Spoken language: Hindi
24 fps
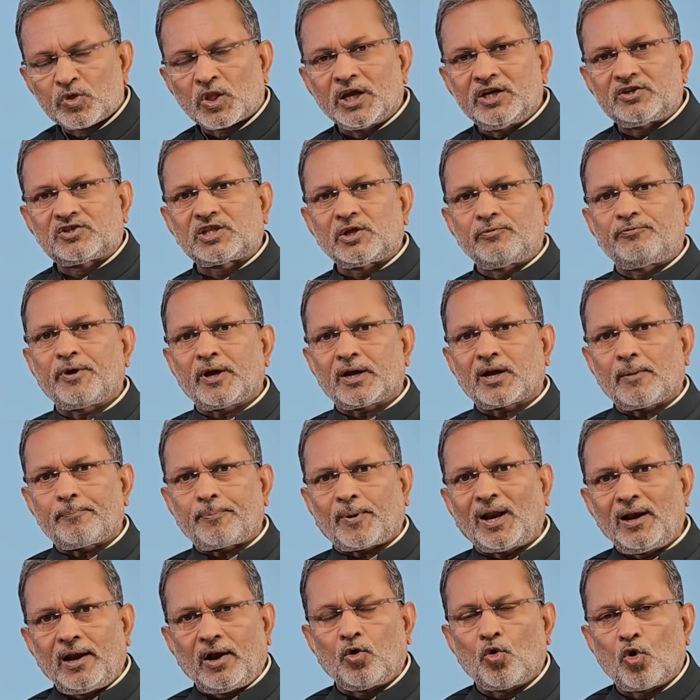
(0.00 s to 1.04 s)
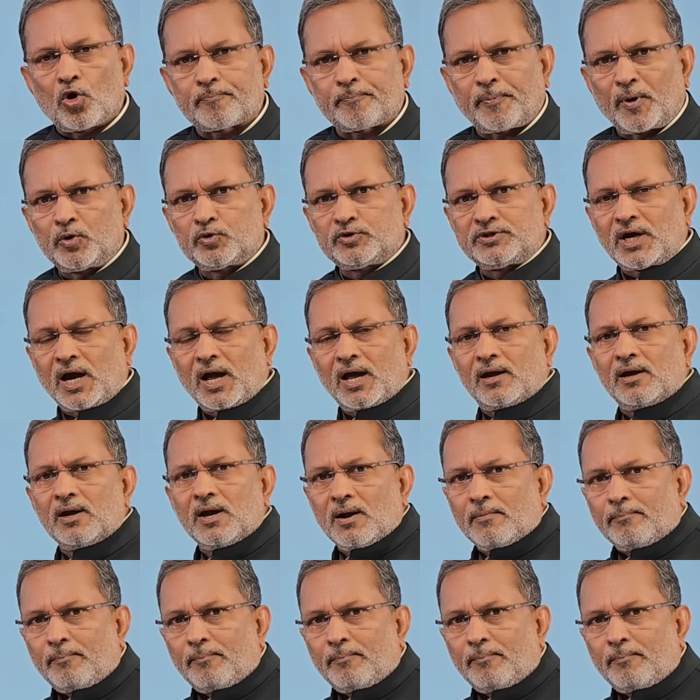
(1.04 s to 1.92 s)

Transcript: इस्तीफे के पहले लोग पहुंच जाए